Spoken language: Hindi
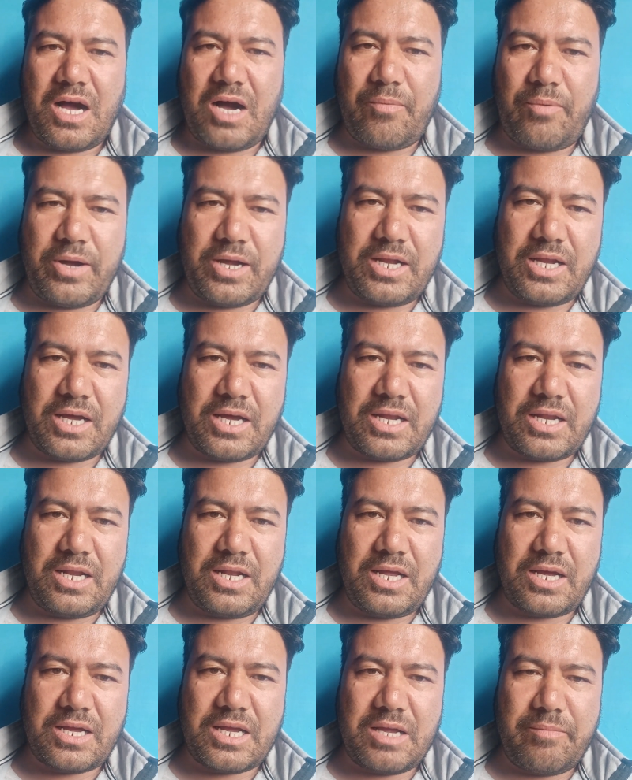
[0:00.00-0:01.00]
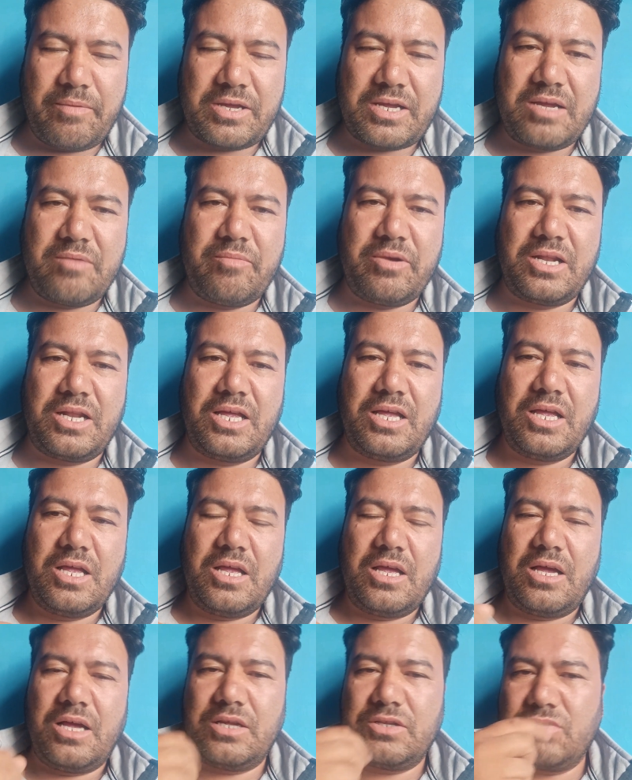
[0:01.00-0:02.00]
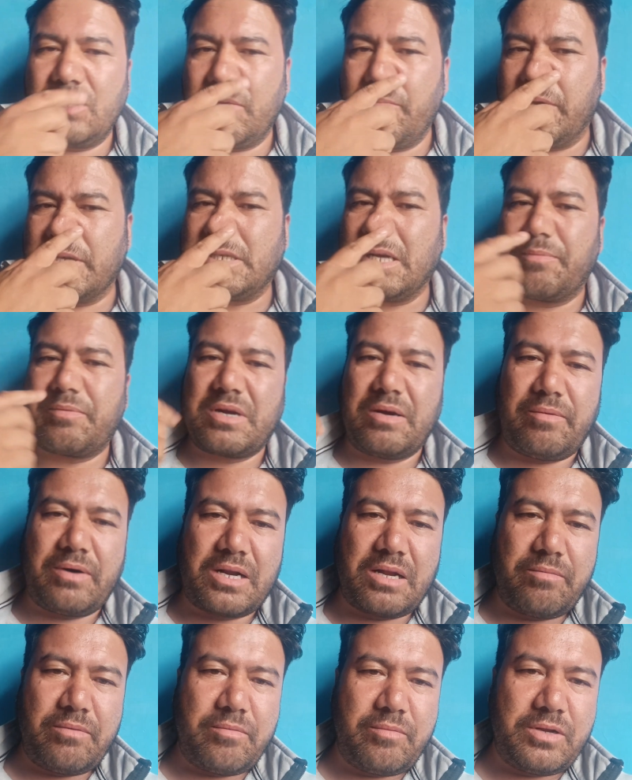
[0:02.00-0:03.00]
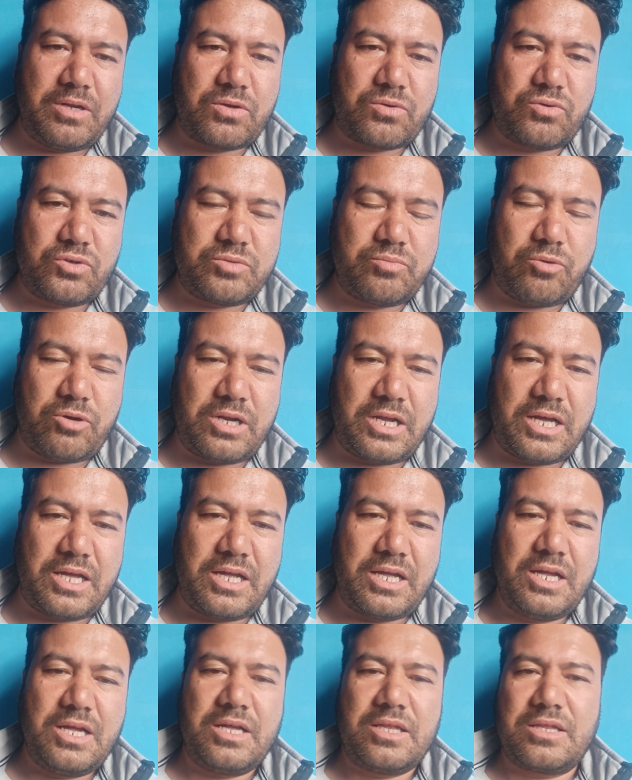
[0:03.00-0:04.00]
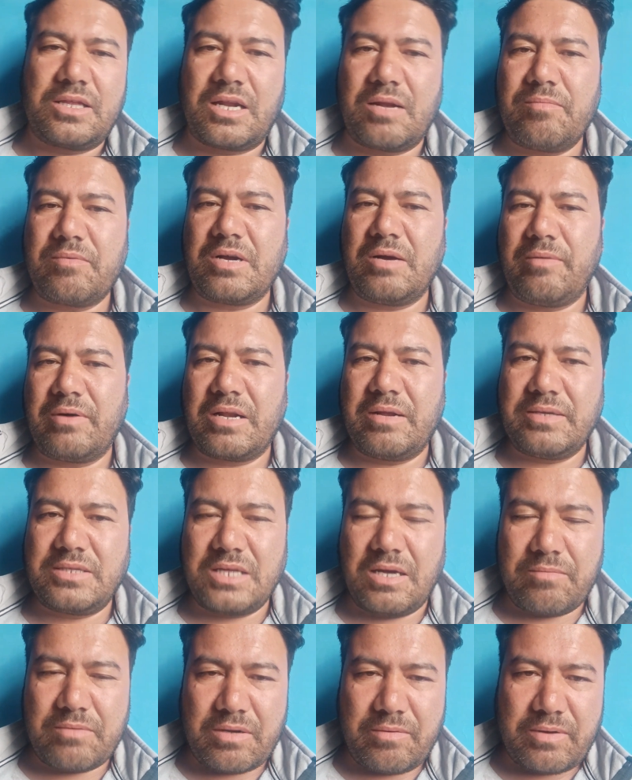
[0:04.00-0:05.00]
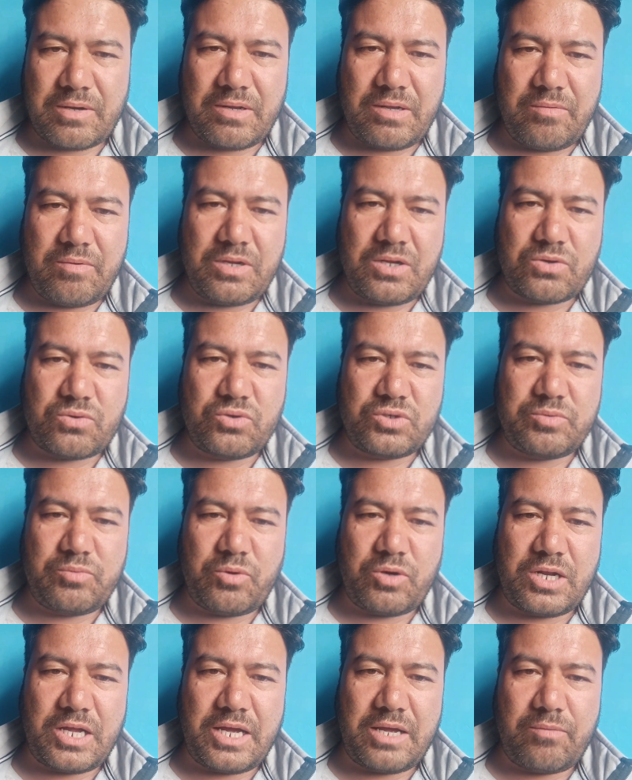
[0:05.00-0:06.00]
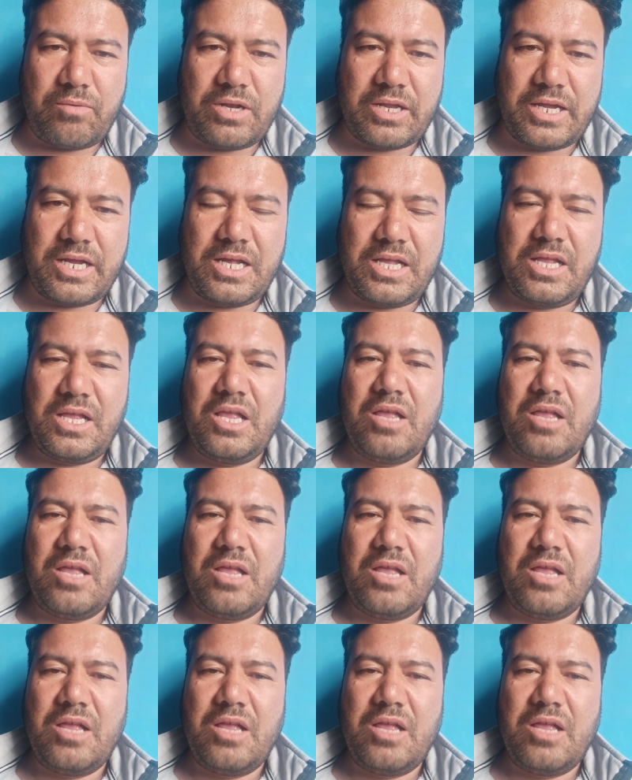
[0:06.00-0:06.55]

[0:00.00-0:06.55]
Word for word: एफ लगा रहा है इलाके में में कि मैंने जो है मज़हब के बारे में मैंने कुछ बोला है धर्म के बारे में इस्लाम के बारे में मैंने कुछ बोला है बोल के